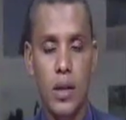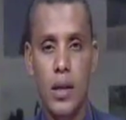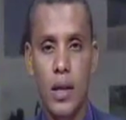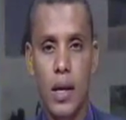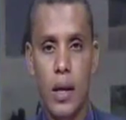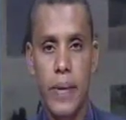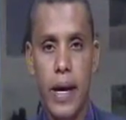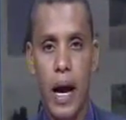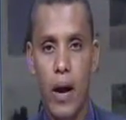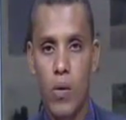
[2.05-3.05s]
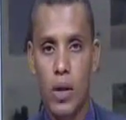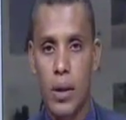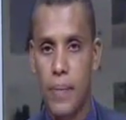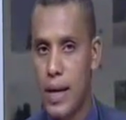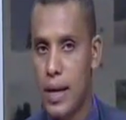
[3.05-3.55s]
التدريبية حول
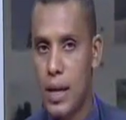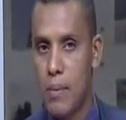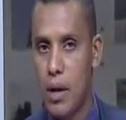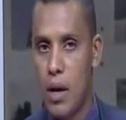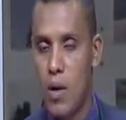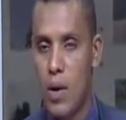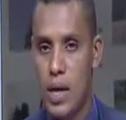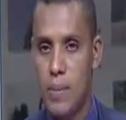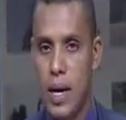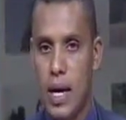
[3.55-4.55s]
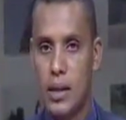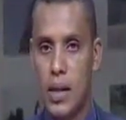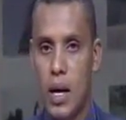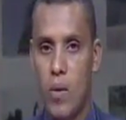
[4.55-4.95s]
تمكين المرأة وحمايتها